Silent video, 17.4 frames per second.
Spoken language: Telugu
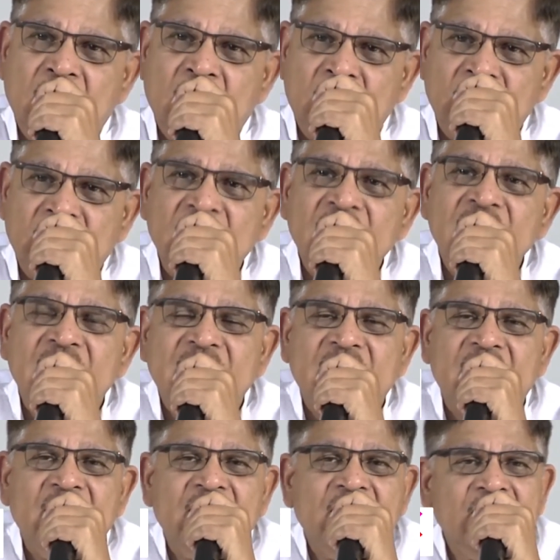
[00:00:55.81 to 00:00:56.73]

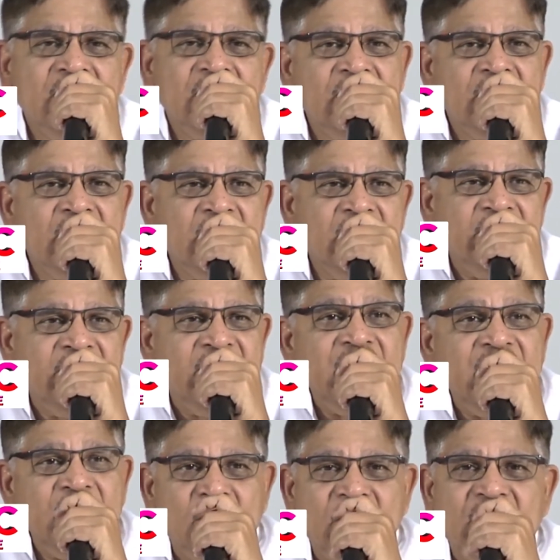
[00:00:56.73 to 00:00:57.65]
కృతజ్ఞత
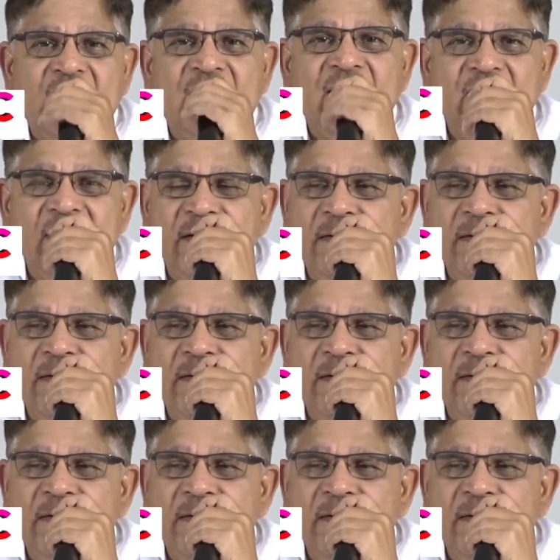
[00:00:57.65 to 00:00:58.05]
ఇవన్నీ ఉంటాయి